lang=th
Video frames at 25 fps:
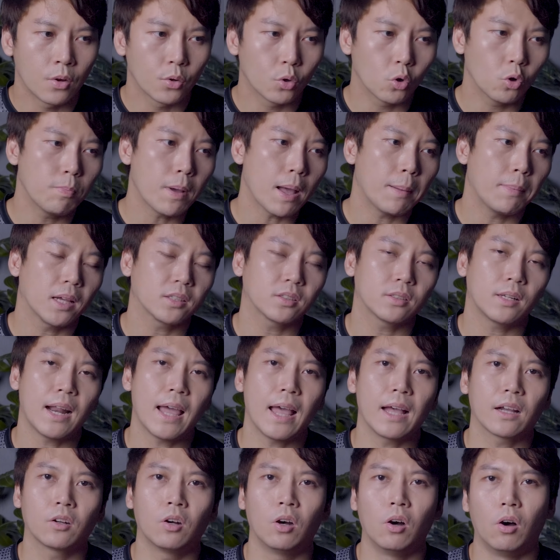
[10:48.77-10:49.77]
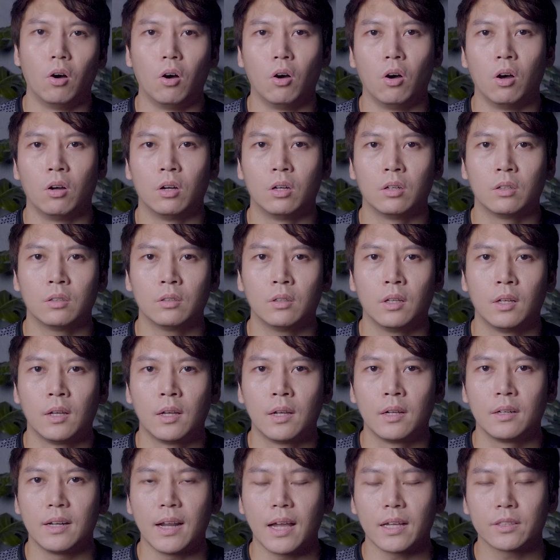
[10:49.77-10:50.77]
รูปแบบลักษณะของ
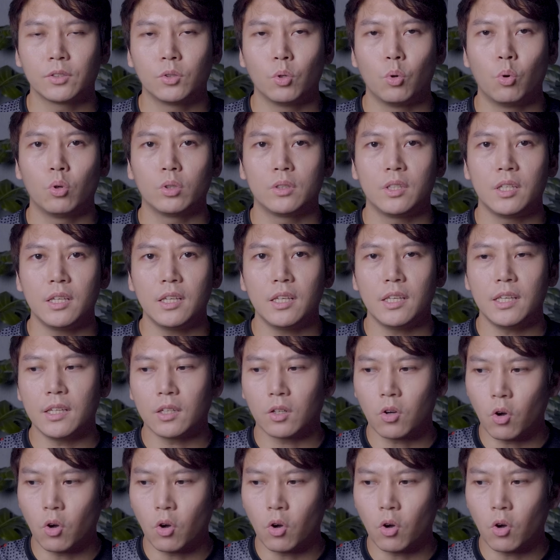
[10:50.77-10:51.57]
นักสู้ที่